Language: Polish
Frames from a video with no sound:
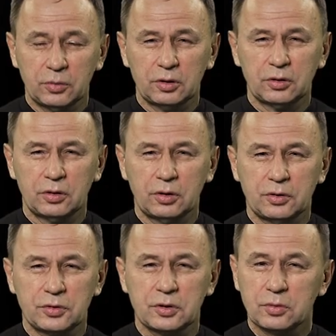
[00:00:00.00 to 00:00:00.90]

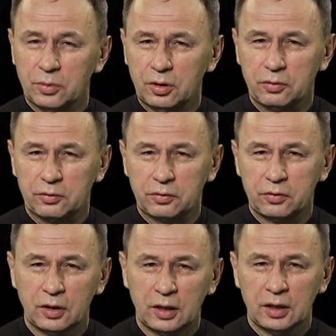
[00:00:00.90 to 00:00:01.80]
mądrość,
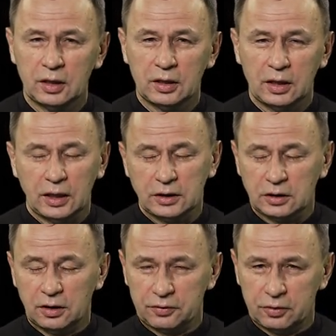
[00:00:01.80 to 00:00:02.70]
moc, a
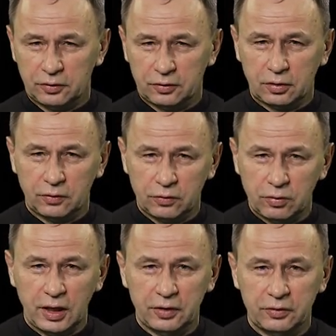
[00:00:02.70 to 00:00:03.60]
nade wszystko
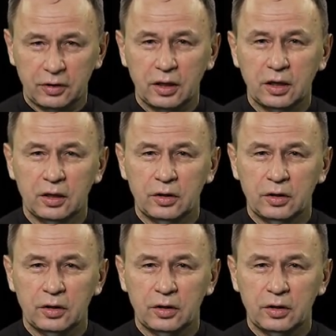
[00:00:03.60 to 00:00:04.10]
władzę,